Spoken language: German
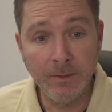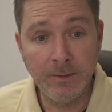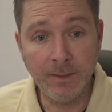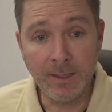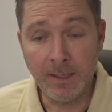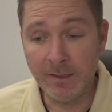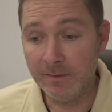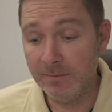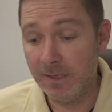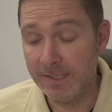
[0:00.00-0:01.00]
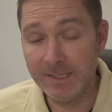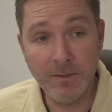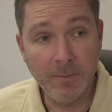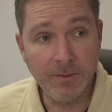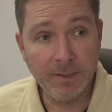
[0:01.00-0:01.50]
da hat sie
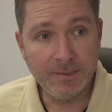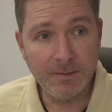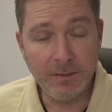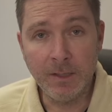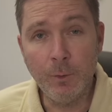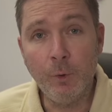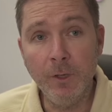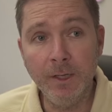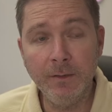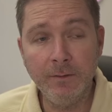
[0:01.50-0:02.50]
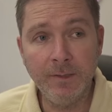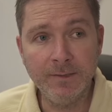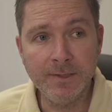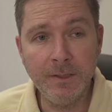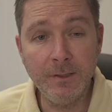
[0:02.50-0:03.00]
jemand tatsächlich angeheuert,
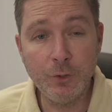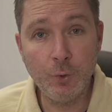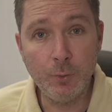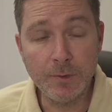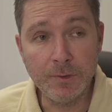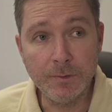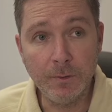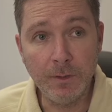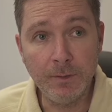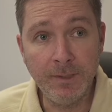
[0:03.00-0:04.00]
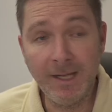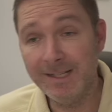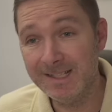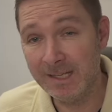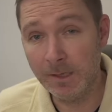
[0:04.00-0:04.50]
dass er den töten soll. Der
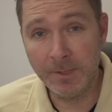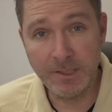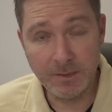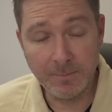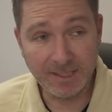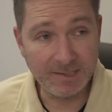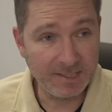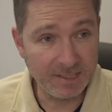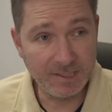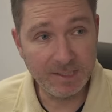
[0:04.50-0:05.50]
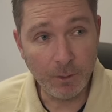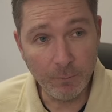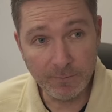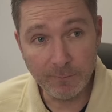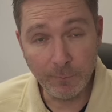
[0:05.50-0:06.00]
hat das dann aber nicht gemacht. Das Ganze ist
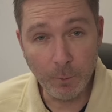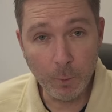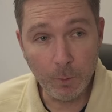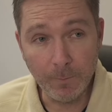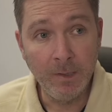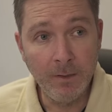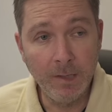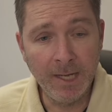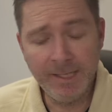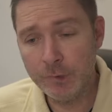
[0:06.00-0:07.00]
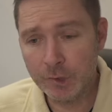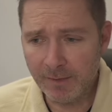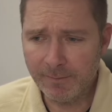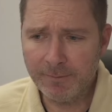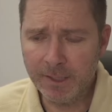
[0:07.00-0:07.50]
aufgeflogen. Eigenes
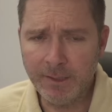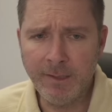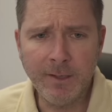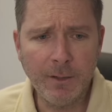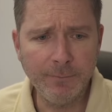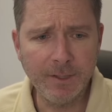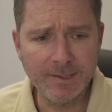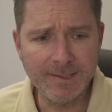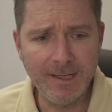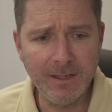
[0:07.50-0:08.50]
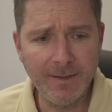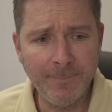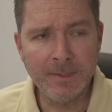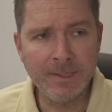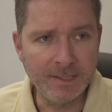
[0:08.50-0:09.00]
Strafverfahren gegen den Auftragskiller.
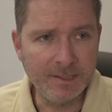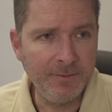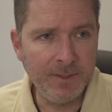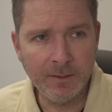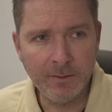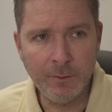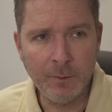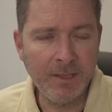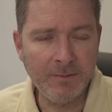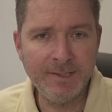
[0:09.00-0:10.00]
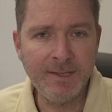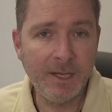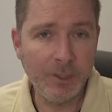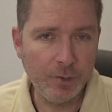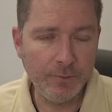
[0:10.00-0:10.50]
Das Ganze wäre normalerweise eine
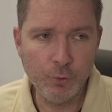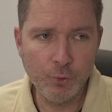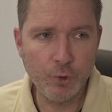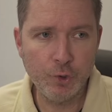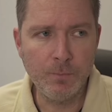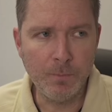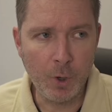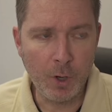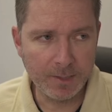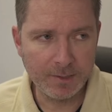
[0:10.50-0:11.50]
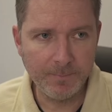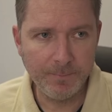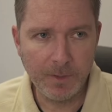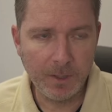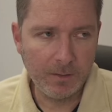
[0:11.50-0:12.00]
Anstiftung zum Mord,
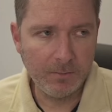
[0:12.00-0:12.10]
ja,